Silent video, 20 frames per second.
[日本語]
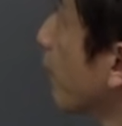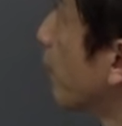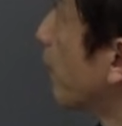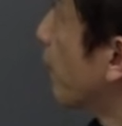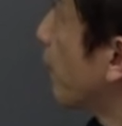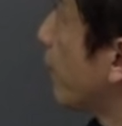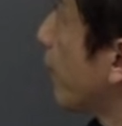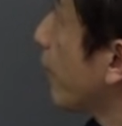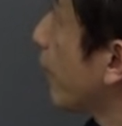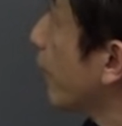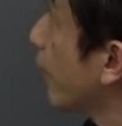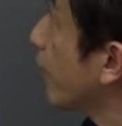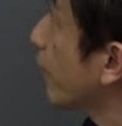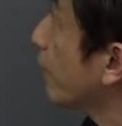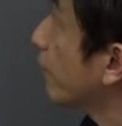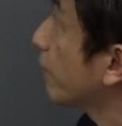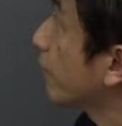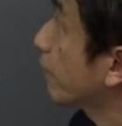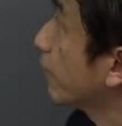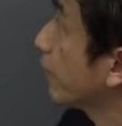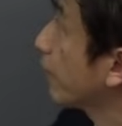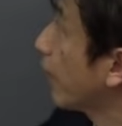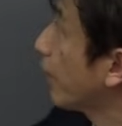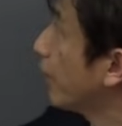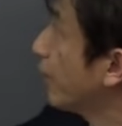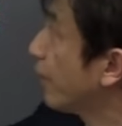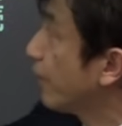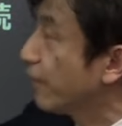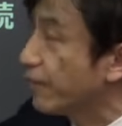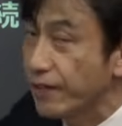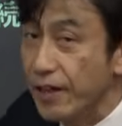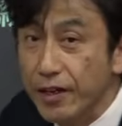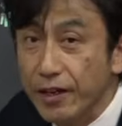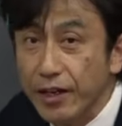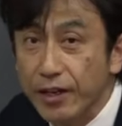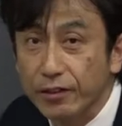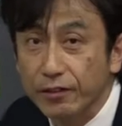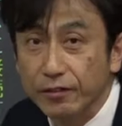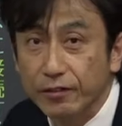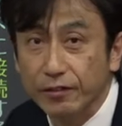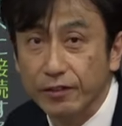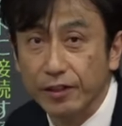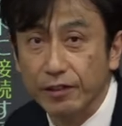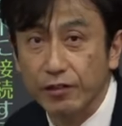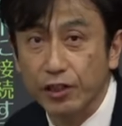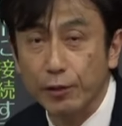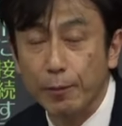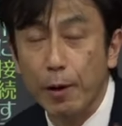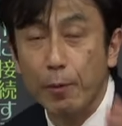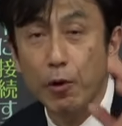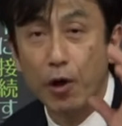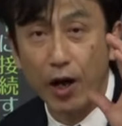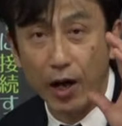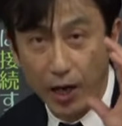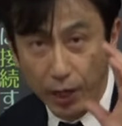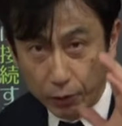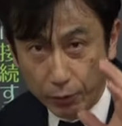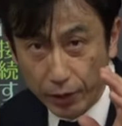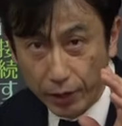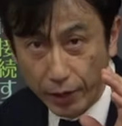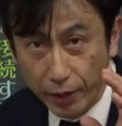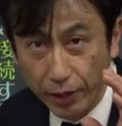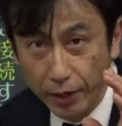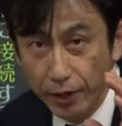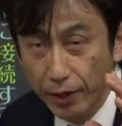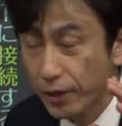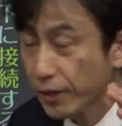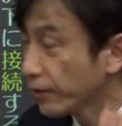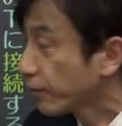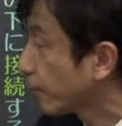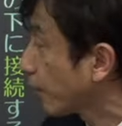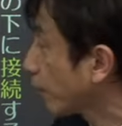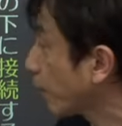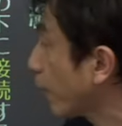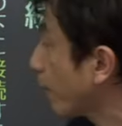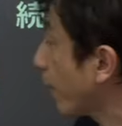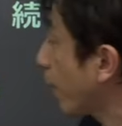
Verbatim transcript: 未然形にくっついたり依然形にくっついたりする場もあるわけ。例え